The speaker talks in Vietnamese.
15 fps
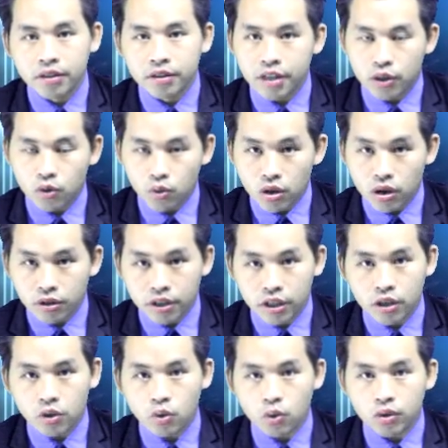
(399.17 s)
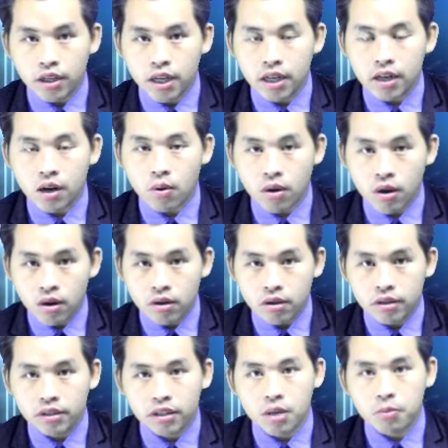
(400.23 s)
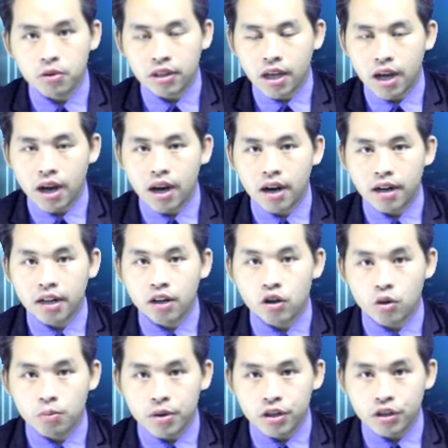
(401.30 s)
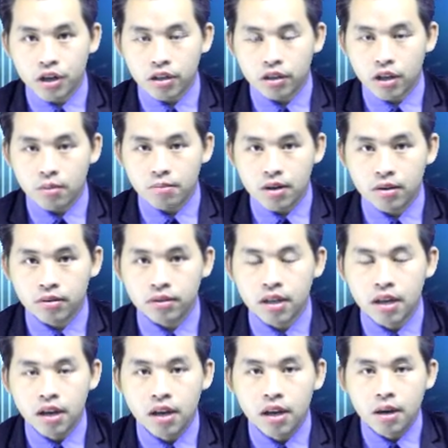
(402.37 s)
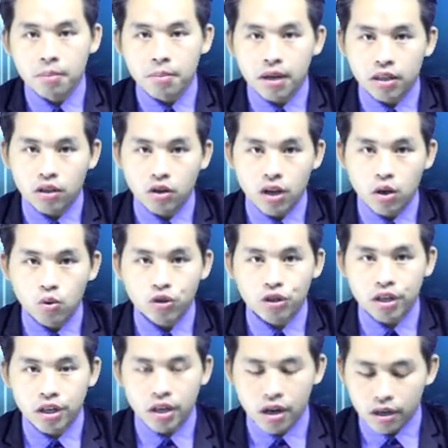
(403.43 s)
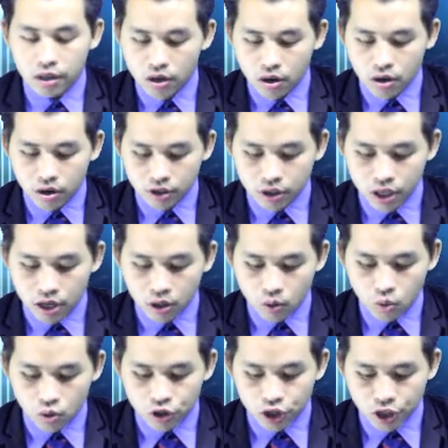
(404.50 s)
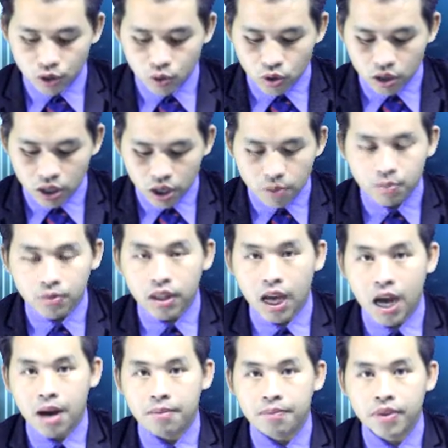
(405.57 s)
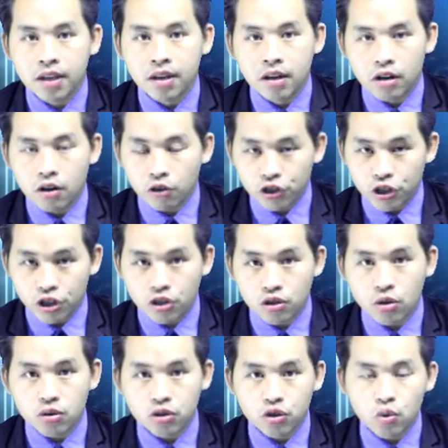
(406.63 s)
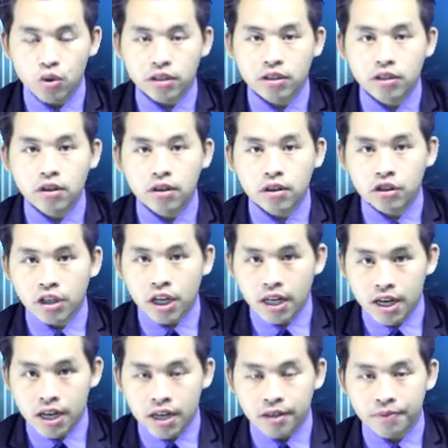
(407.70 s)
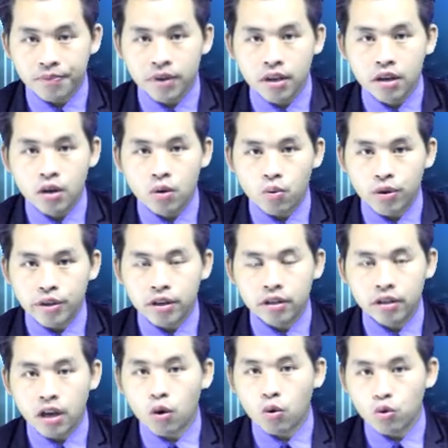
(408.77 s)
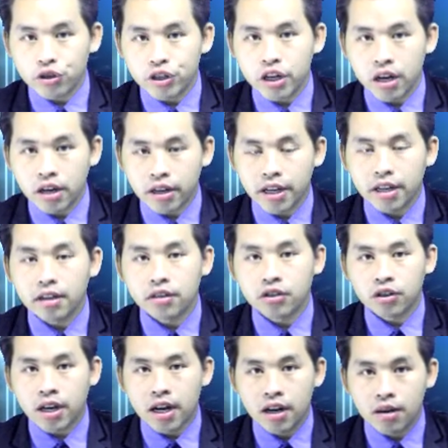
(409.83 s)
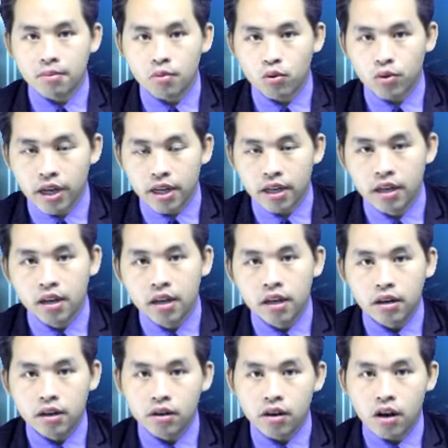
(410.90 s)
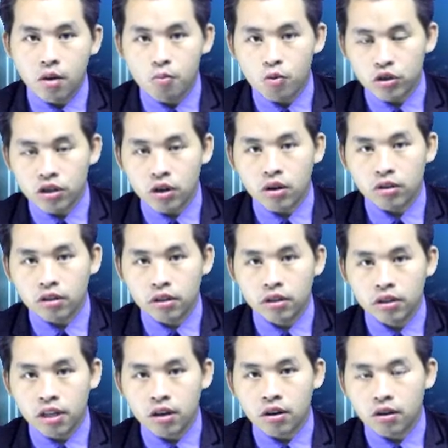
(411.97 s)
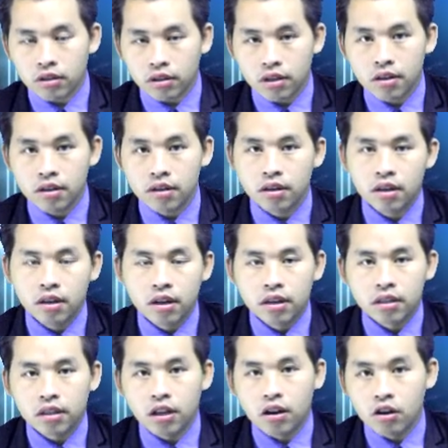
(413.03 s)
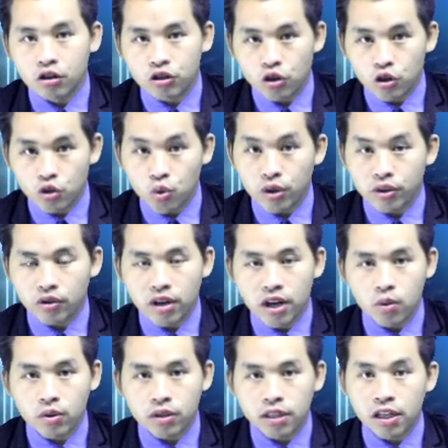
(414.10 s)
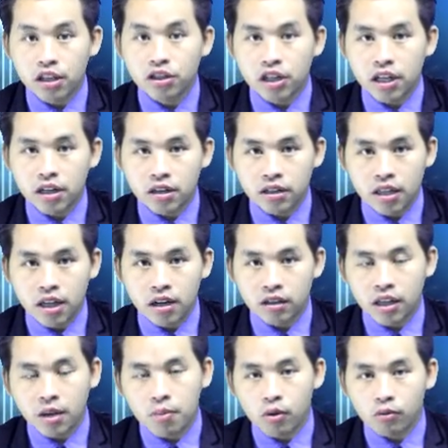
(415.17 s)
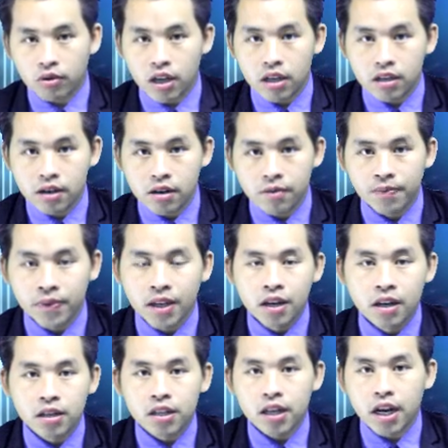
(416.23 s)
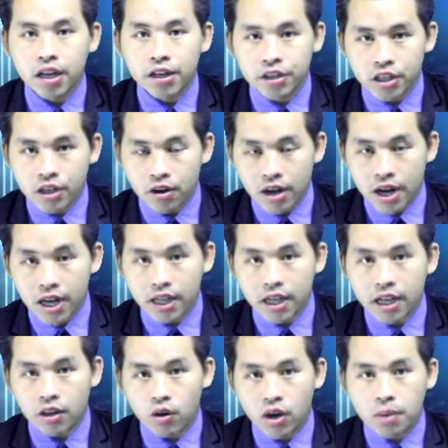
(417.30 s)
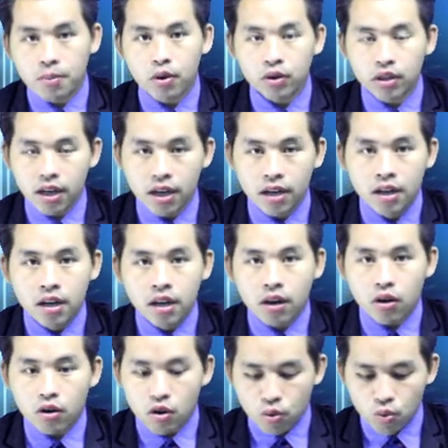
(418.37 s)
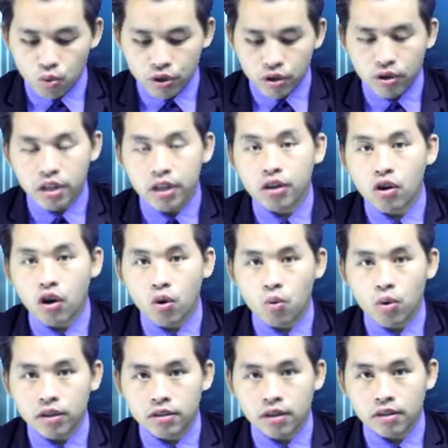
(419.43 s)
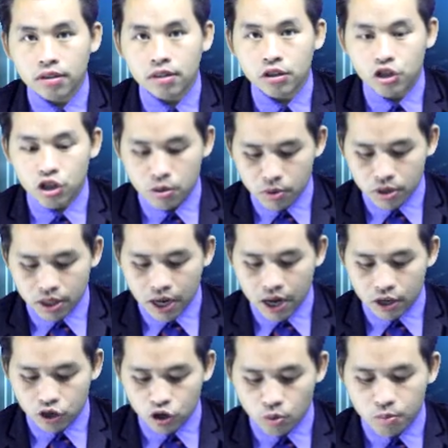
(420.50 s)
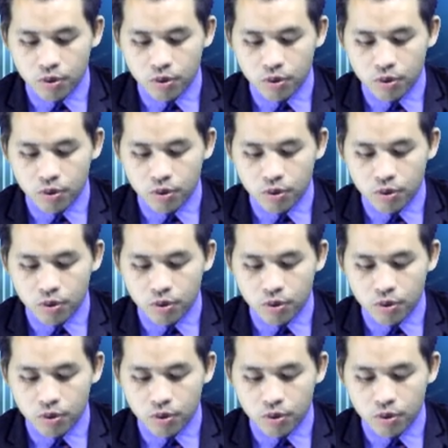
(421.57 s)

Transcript: chế tụ nó chế tụ thi cầu ó chỉ mất thả lên rồi bây giờ tạm long mà nhớ lên lúc si hở nó chế là cô chẳng vô tiếp tạm lò xì son chuột do nó chế năng và giờ thảo lúc si hở em nửa cho cá lò mổ này nửa họ một trò khó tư thiết khó tư chỉ là son chuột cho năng và sáng rên nửa thiết nửa tê phong tê dư trả em chỉ họ là kỳ tàu cá mót thiết còn nó cô giờ ít khó và so sự chưa mất thả rồi